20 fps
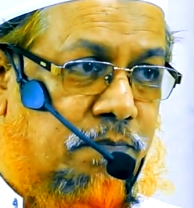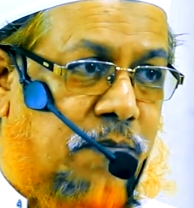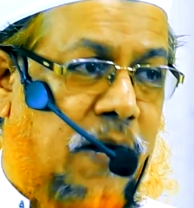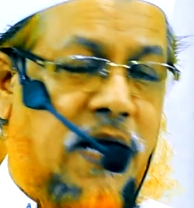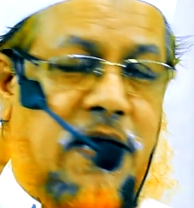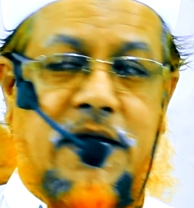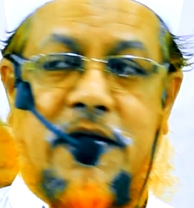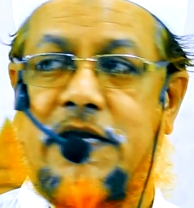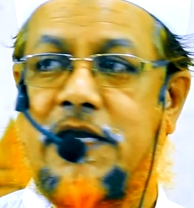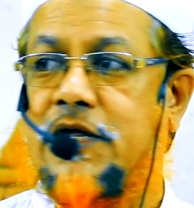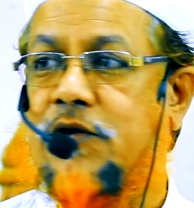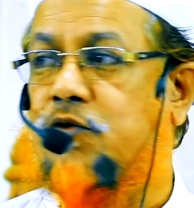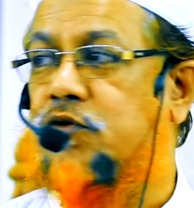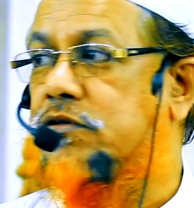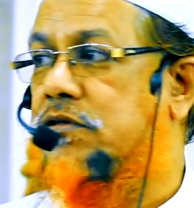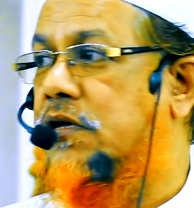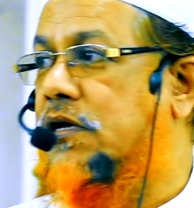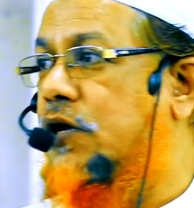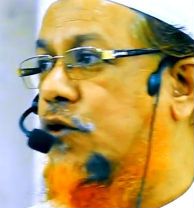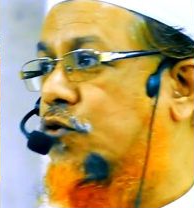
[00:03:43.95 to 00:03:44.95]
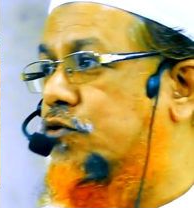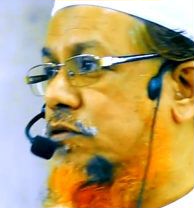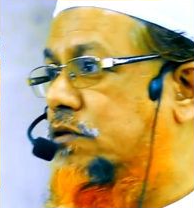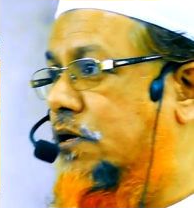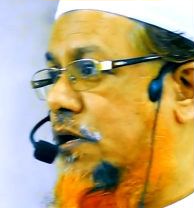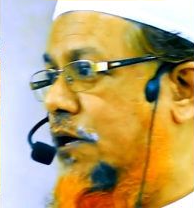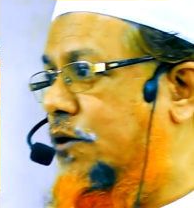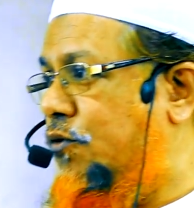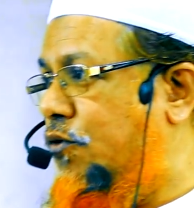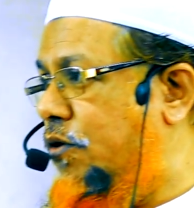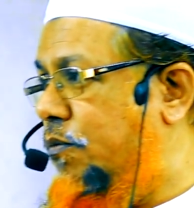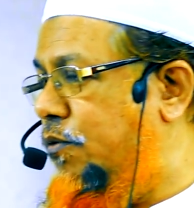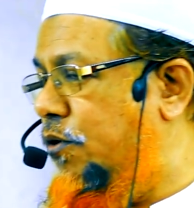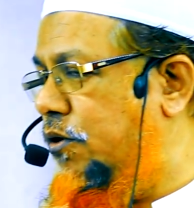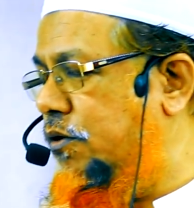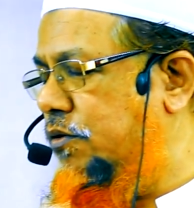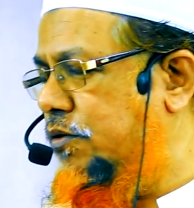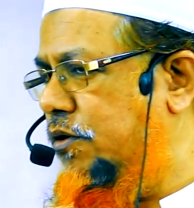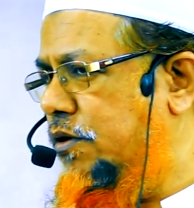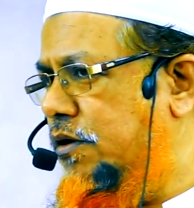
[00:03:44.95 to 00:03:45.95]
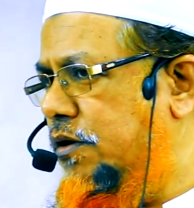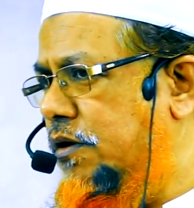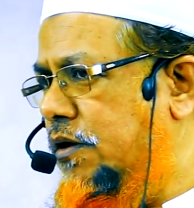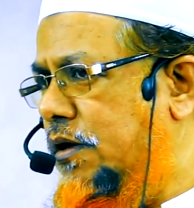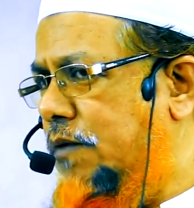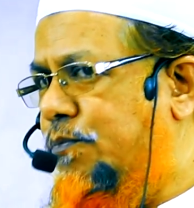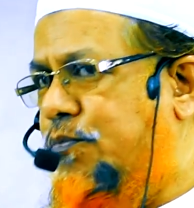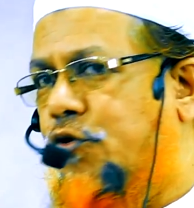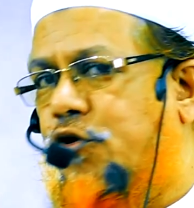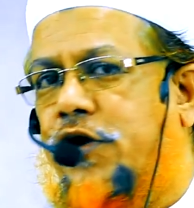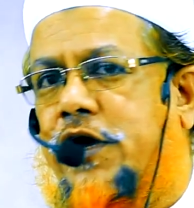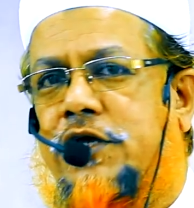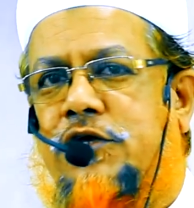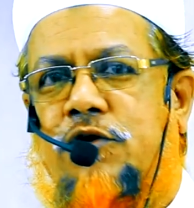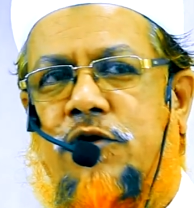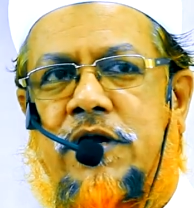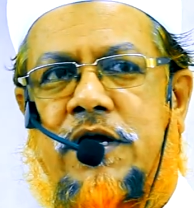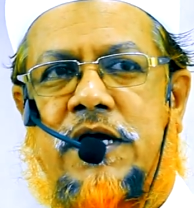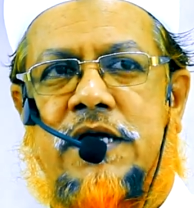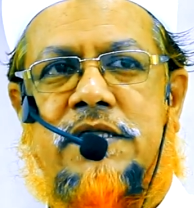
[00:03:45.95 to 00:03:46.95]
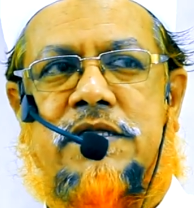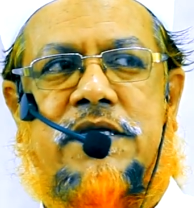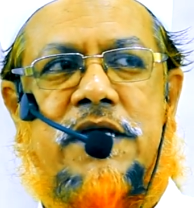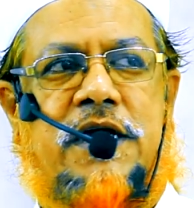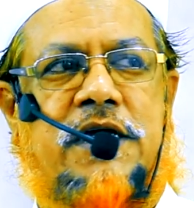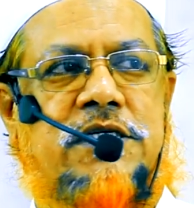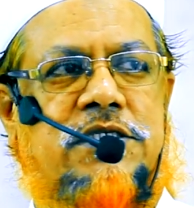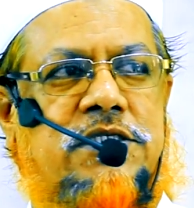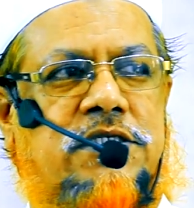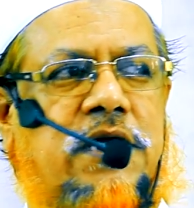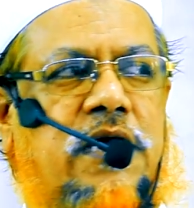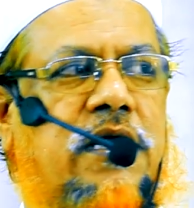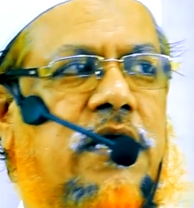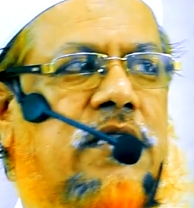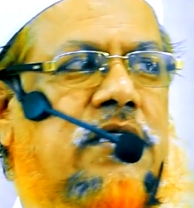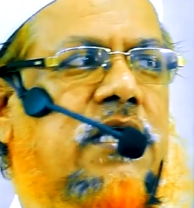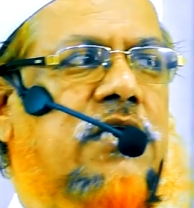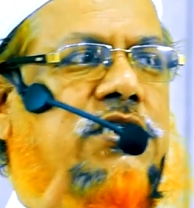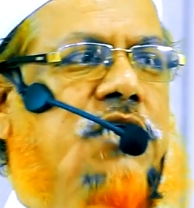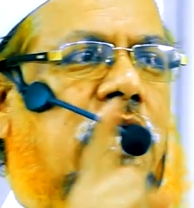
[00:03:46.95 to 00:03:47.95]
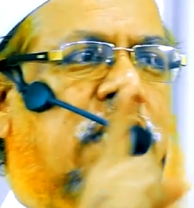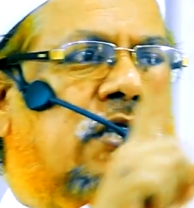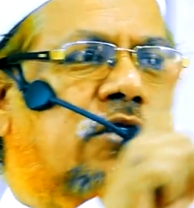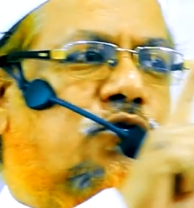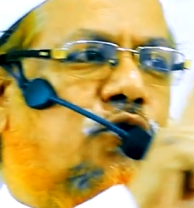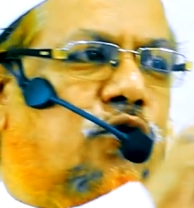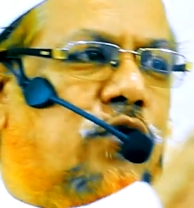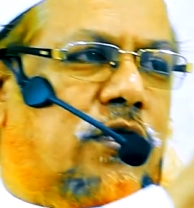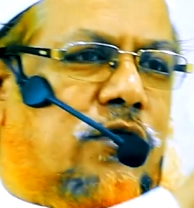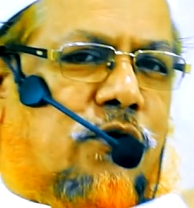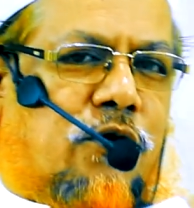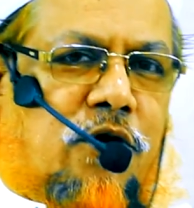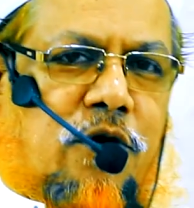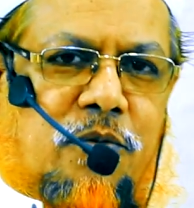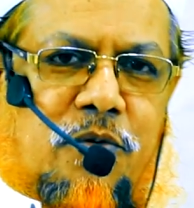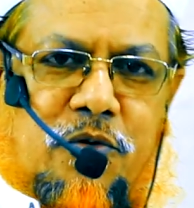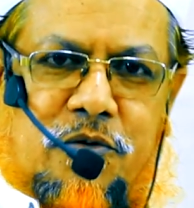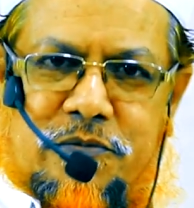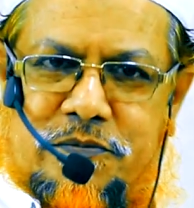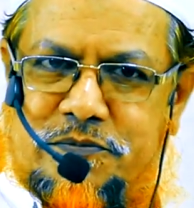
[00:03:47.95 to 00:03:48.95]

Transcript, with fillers: মার্কেটিং করতে কোথেকে করব প্রয়োজনে দেশ ছেড়ে দেশান্তরিত হব